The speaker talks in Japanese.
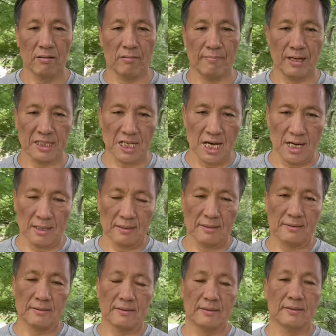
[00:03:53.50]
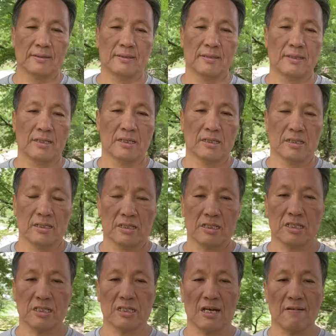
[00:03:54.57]
また、
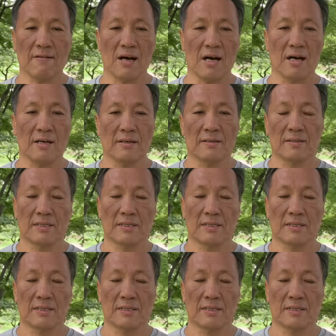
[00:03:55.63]
実際は